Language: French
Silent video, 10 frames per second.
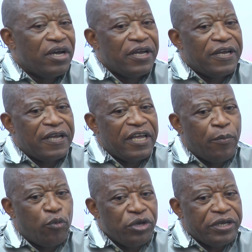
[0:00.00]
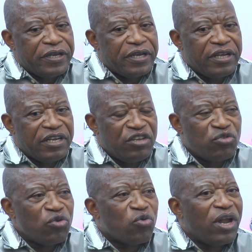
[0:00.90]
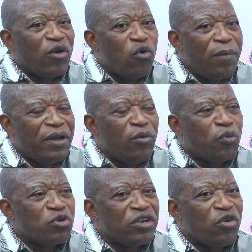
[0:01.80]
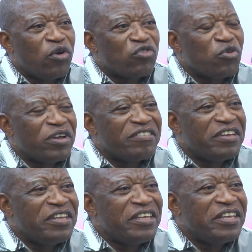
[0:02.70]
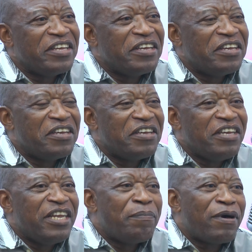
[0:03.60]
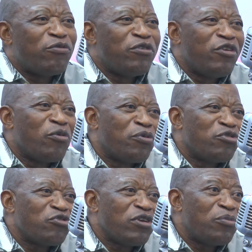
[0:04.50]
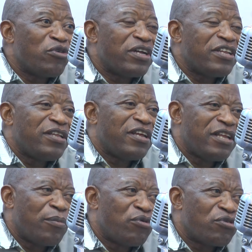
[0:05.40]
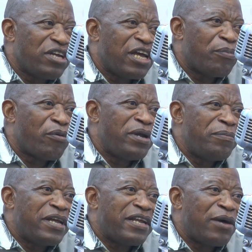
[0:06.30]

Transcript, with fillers: Eh, et, puis, eh, disons que la loi, même le projet de loi sur la CENI, il n'est pas venu de l'opposition. La MOCA, d'abord, il y a un problème là.